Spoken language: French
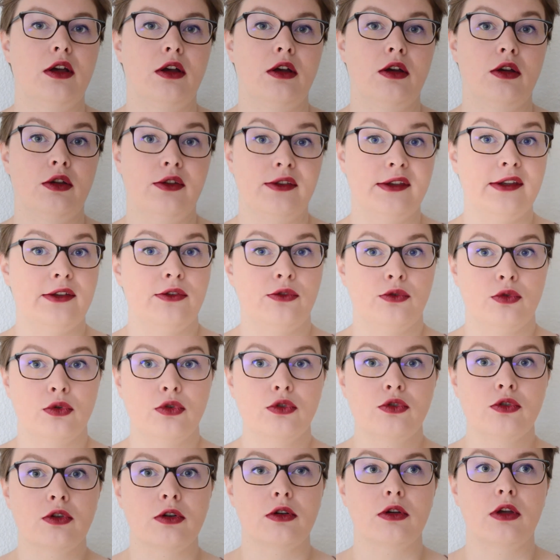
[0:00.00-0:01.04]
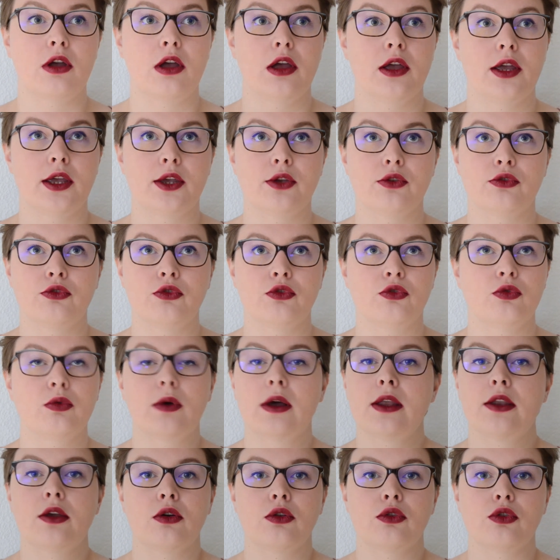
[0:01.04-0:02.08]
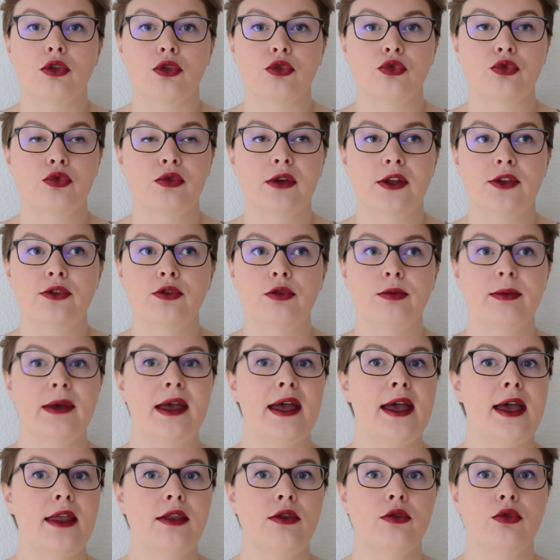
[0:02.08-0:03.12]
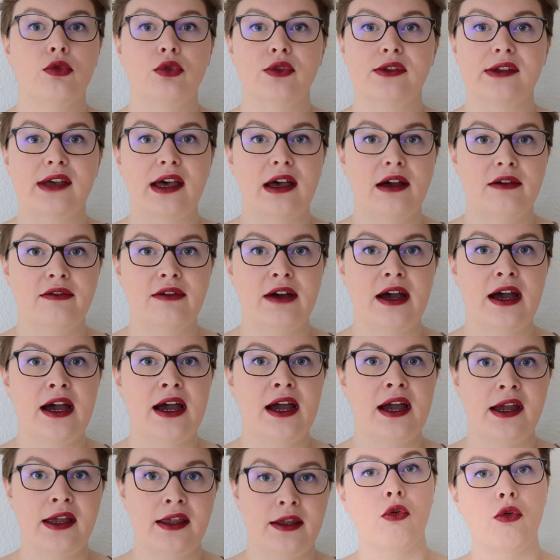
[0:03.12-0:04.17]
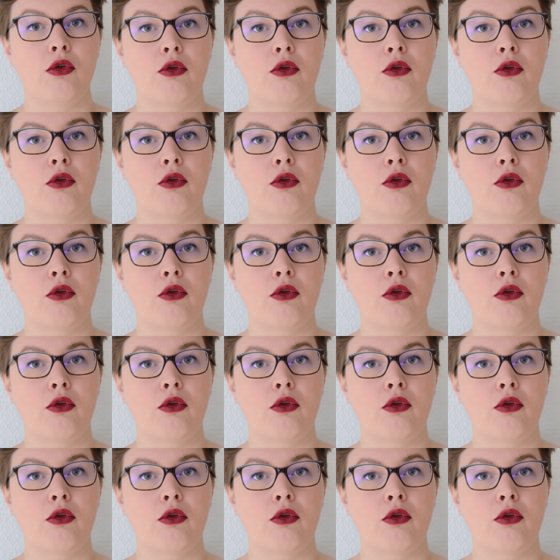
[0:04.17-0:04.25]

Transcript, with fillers: euh, des autres, euh, que ce soit dans, dans, tous les domaines, au travail,